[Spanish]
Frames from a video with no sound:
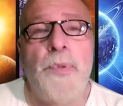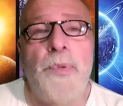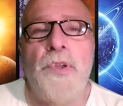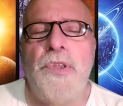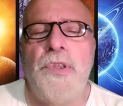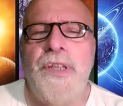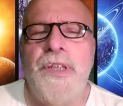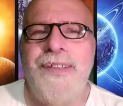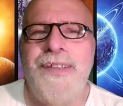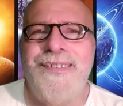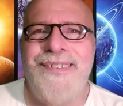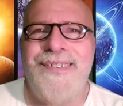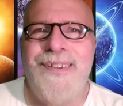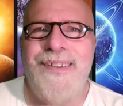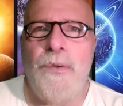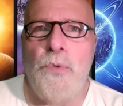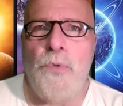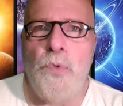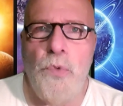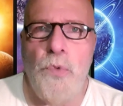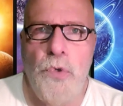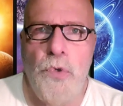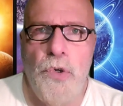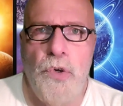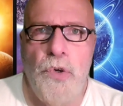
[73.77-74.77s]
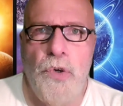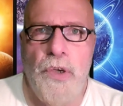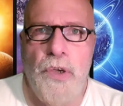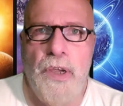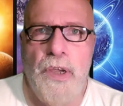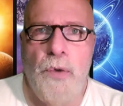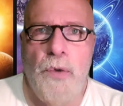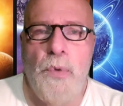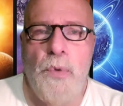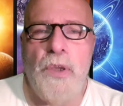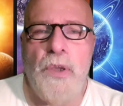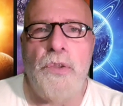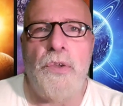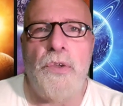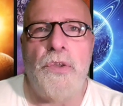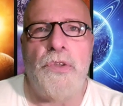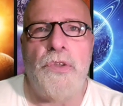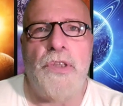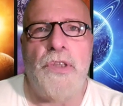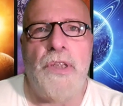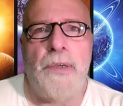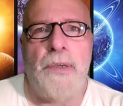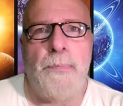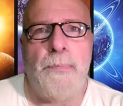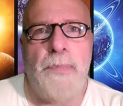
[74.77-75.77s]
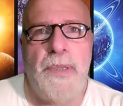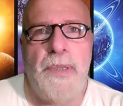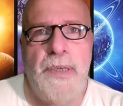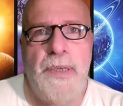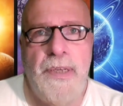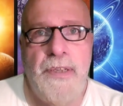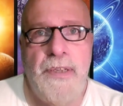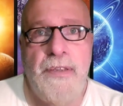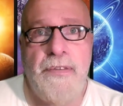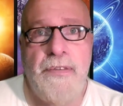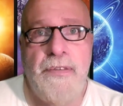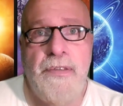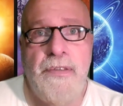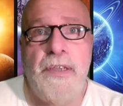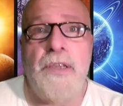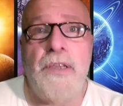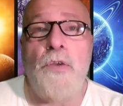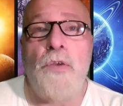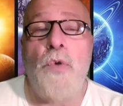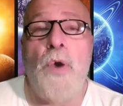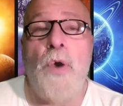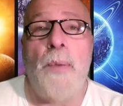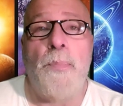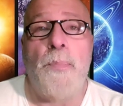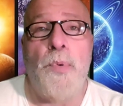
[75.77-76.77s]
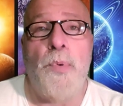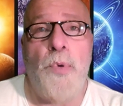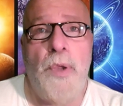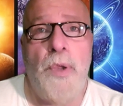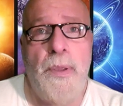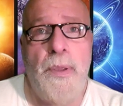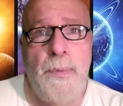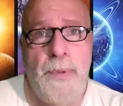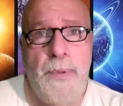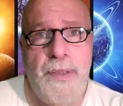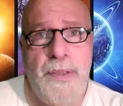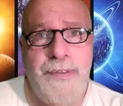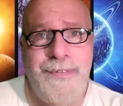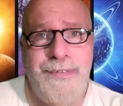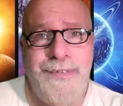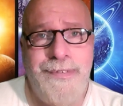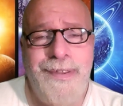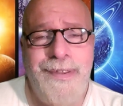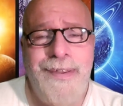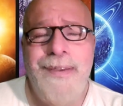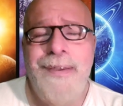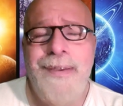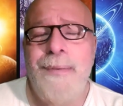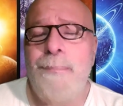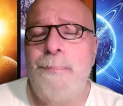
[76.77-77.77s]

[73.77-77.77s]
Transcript: pero te aseguro que cuando lo termines y lo apruebes,